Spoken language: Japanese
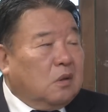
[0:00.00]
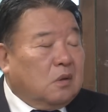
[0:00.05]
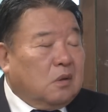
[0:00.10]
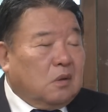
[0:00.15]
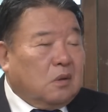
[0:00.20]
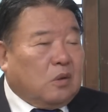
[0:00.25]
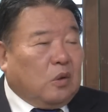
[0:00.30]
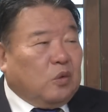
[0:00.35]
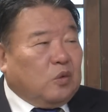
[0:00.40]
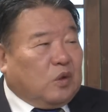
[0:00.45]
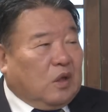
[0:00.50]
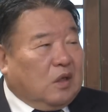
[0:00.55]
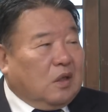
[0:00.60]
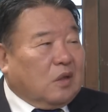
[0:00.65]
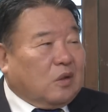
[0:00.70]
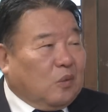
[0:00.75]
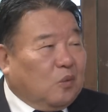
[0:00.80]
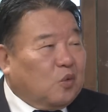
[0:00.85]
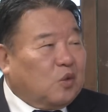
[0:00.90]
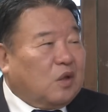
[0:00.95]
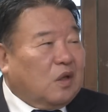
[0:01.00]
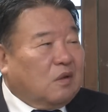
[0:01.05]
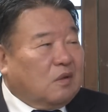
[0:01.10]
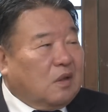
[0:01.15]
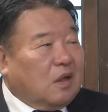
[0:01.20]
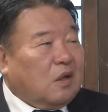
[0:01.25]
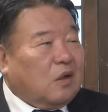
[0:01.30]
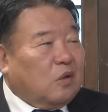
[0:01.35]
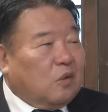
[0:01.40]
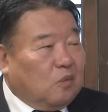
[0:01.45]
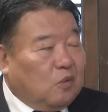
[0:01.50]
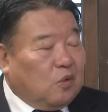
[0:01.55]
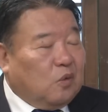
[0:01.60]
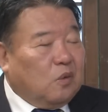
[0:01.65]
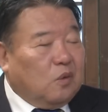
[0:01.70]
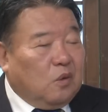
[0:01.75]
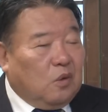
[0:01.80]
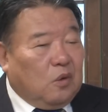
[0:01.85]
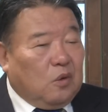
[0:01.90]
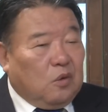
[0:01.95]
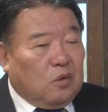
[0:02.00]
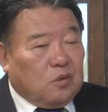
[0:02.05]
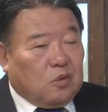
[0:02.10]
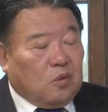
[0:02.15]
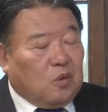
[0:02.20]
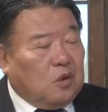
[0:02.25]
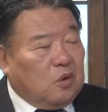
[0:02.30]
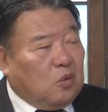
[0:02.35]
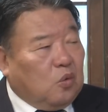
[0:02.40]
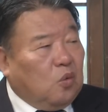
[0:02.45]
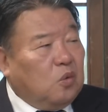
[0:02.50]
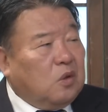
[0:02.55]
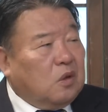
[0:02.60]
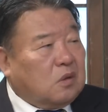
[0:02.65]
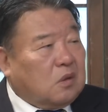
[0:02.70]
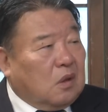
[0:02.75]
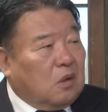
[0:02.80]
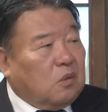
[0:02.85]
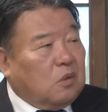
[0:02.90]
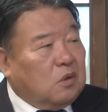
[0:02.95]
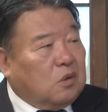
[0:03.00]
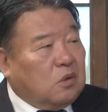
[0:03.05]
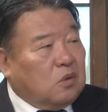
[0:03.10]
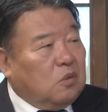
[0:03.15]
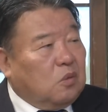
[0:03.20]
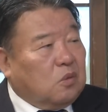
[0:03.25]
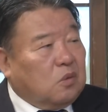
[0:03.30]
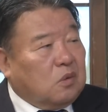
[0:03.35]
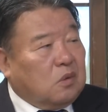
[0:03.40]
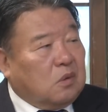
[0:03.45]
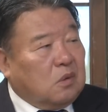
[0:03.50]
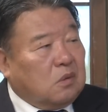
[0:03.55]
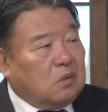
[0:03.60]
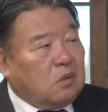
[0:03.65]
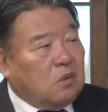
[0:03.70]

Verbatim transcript: 存在だと思ってるんだけども、その辺どうですかこれ中国っていう存